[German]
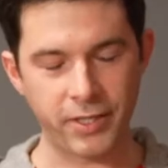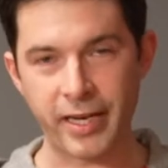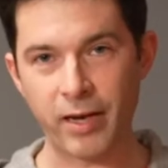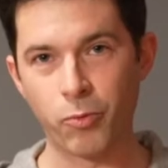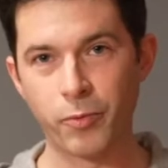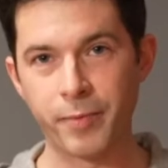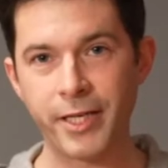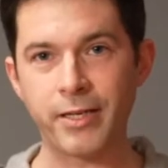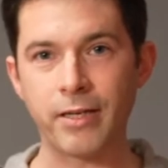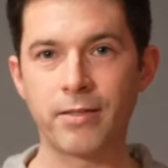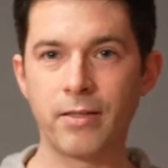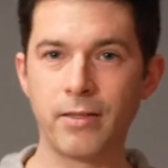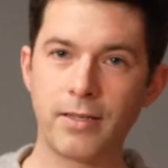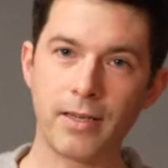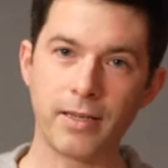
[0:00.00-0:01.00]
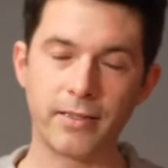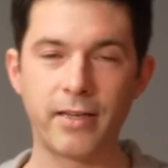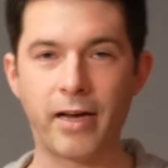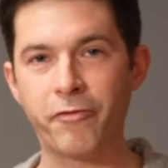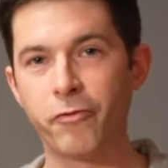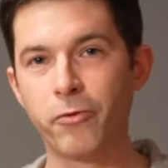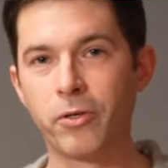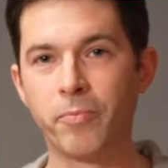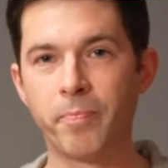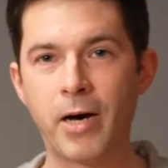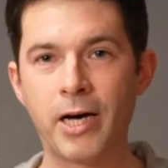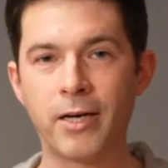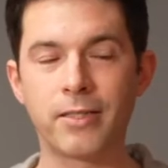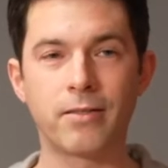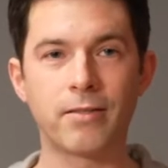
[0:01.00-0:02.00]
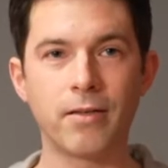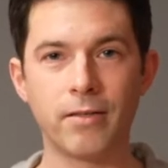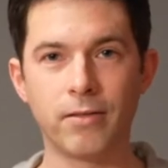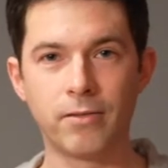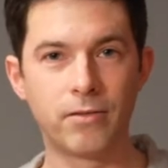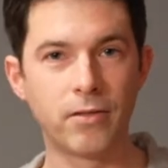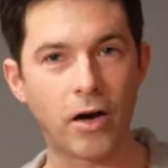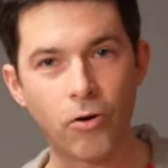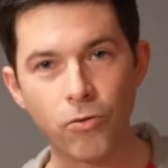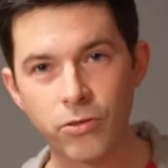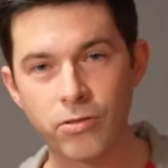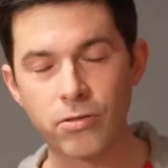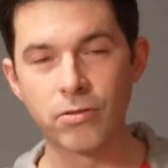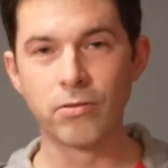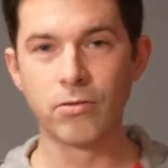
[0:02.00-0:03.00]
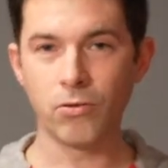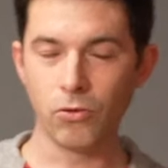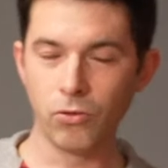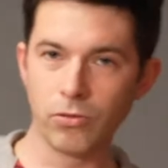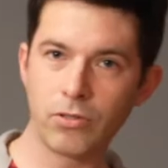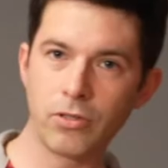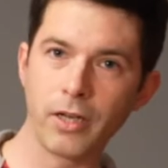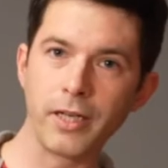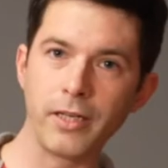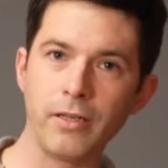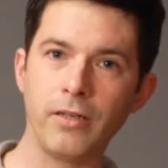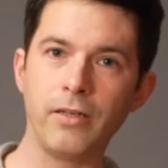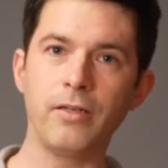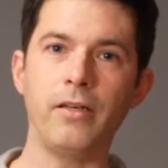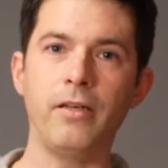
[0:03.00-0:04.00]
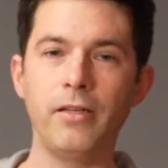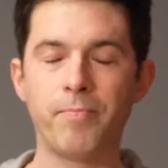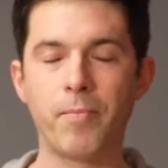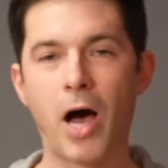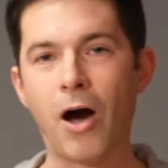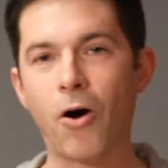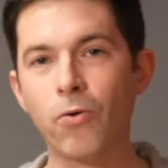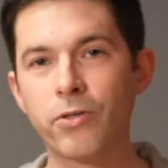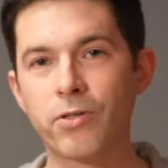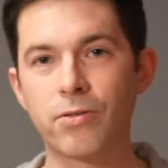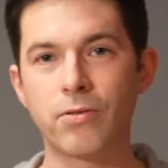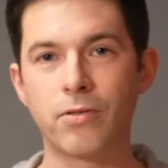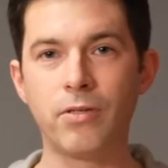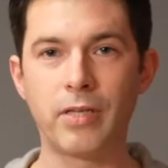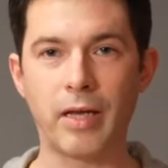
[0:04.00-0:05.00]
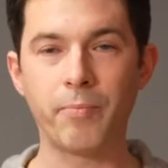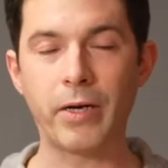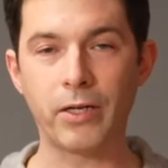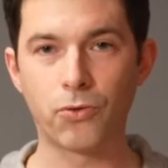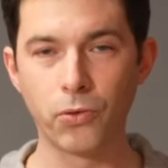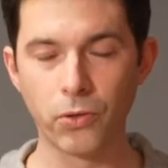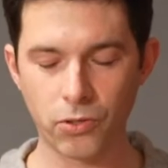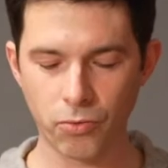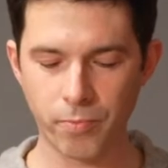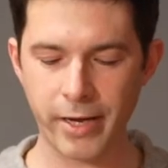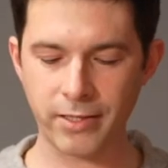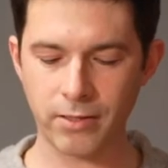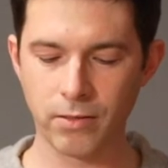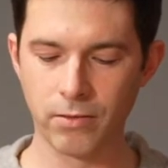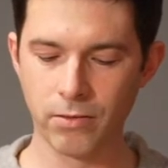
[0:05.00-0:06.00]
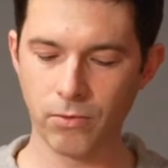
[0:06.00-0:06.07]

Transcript: Thermometer sind dafür gemacht, draußen und drinnen im Haus die Temperatur zu messen